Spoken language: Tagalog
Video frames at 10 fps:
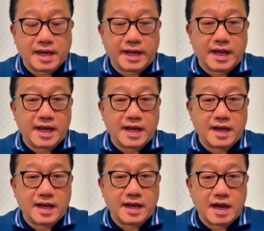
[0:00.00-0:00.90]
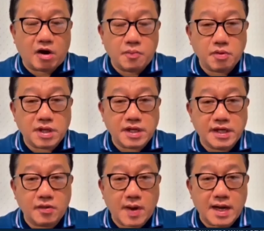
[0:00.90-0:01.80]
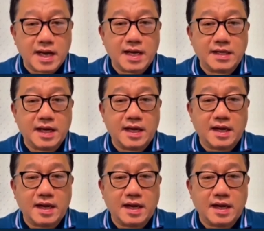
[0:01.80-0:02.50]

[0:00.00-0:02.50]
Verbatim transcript: Kaya ako po naniniwala na